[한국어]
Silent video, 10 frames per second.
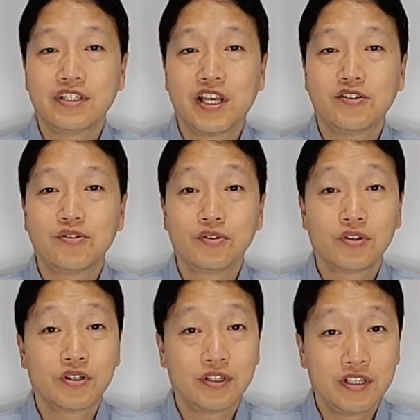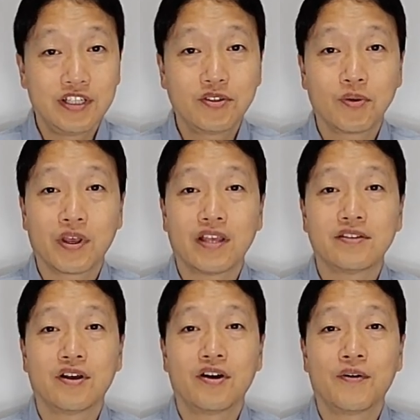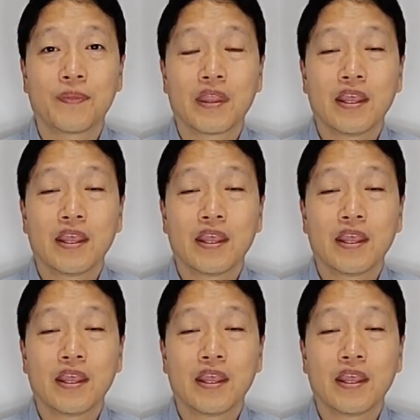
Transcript: 예수 그리스도께서